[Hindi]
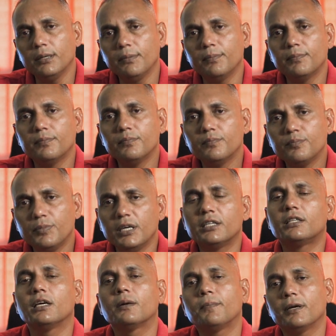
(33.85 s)

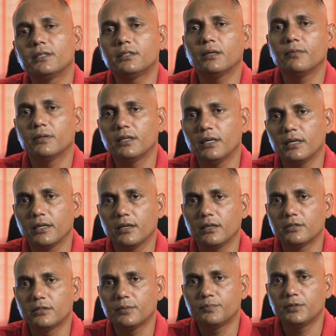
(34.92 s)
बेहतर पैसा बनाएगा
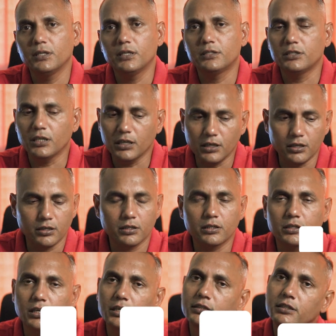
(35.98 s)
सबसे अच्छा
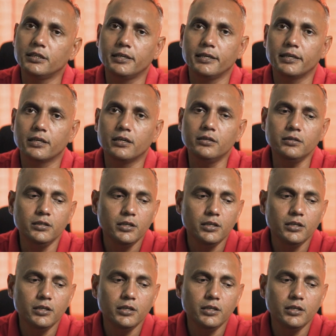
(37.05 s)
कैसे रहेगा